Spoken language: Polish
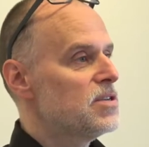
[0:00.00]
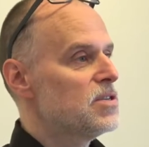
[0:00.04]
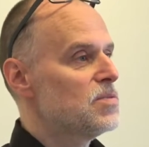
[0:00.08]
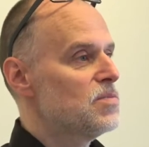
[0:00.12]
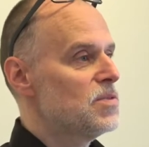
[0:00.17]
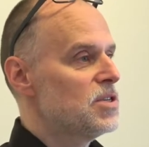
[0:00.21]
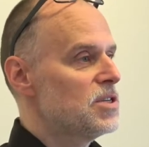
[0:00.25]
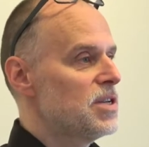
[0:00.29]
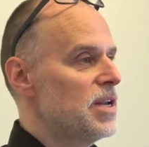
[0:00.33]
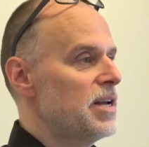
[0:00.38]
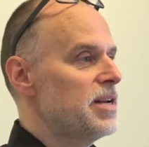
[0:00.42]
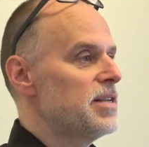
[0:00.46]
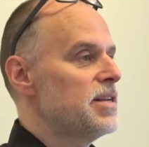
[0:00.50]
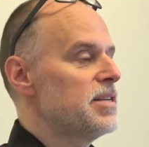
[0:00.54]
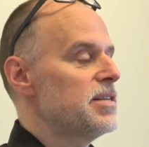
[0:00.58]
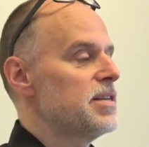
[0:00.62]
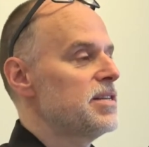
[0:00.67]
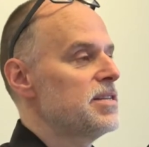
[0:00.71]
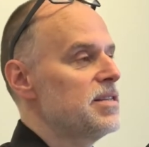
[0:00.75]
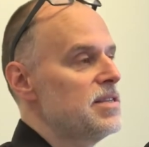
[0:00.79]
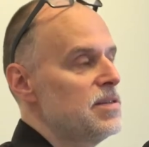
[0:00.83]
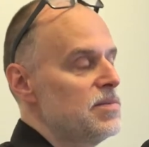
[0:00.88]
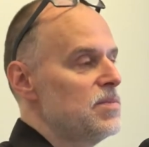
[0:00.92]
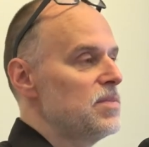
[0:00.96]
rozmyślanie
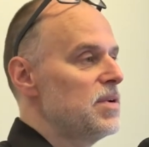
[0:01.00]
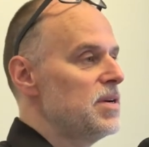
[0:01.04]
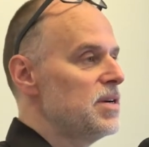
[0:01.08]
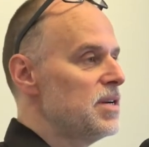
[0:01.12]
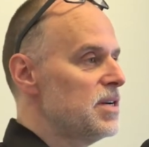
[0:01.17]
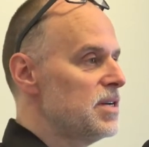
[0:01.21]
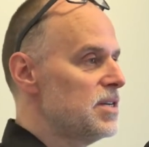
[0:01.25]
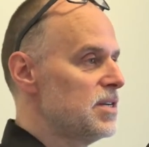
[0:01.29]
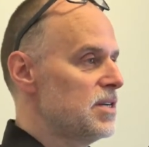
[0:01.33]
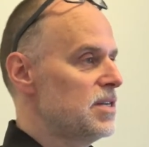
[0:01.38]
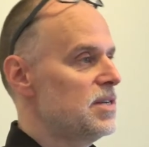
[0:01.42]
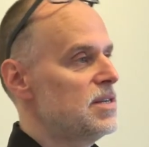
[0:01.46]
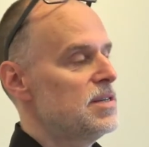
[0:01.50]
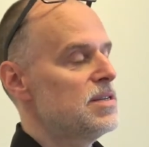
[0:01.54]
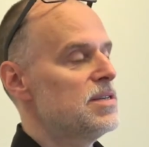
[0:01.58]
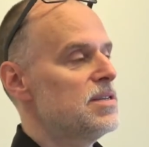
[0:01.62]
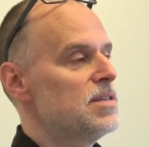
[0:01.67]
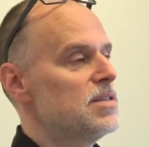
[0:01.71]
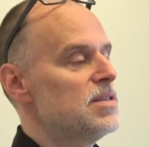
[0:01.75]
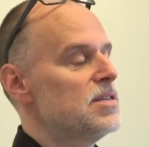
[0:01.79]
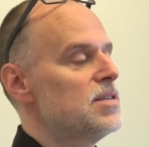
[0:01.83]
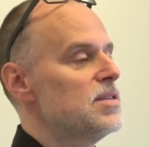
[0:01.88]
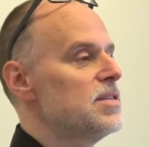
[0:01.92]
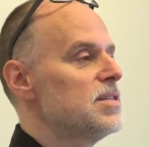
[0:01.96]
nad tym,
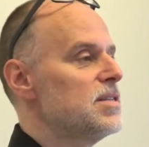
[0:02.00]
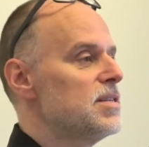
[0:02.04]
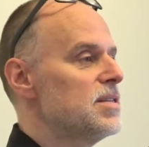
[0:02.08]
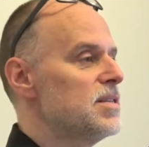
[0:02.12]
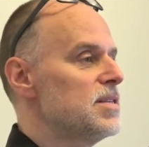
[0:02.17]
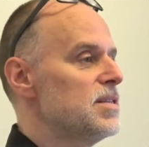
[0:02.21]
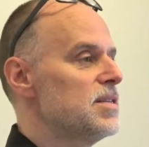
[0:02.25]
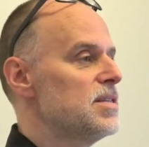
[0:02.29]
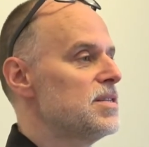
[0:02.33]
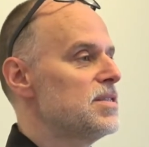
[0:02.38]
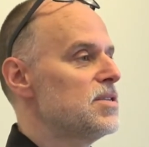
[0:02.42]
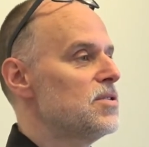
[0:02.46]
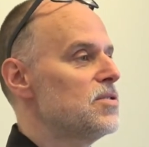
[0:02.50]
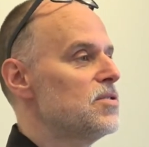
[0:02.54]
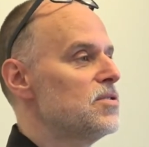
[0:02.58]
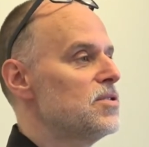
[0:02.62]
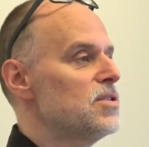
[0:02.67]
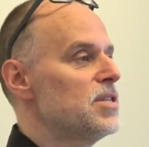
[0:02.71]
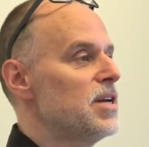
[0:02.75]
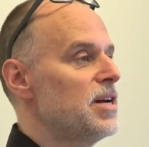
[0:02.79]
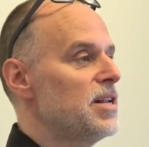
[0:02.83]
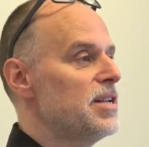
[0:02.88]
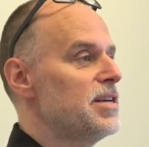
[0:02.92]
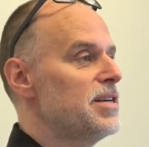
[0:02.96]
yy, co
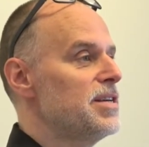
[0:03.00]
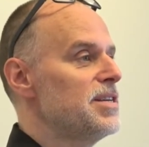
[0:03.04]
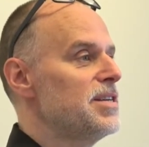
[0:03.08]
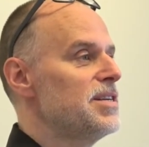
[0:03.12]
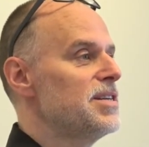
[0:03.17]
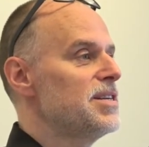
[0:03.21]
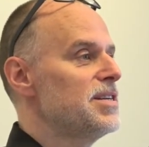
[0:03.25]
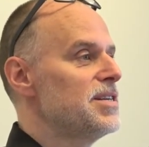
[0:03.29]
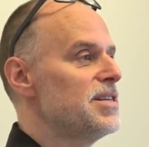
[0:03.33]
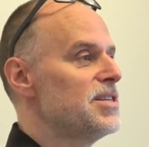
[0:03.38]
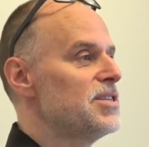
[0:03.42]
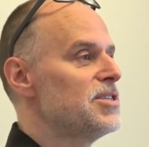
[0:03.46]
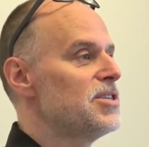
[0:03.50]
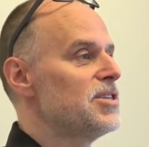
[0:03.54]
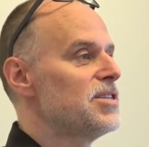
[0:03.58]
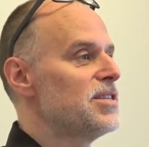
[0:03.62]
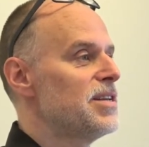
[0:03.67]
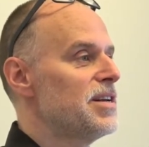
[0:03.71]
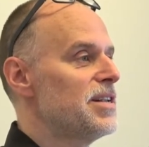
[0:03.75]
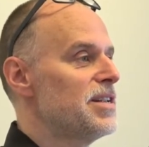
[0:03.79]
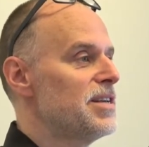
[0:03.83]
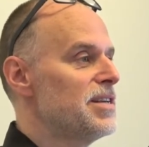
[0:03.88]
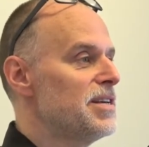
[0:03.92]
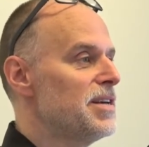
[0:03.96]
dalej, gdzie
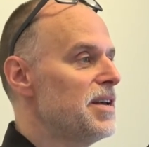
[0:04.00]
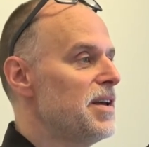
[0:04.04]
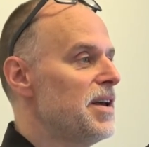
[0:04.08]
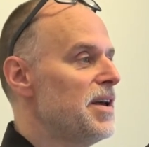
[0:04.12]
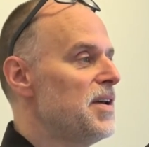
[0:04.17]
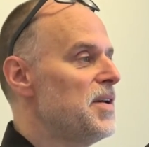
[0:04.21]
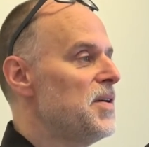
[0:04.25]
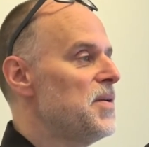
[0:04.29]
dalej,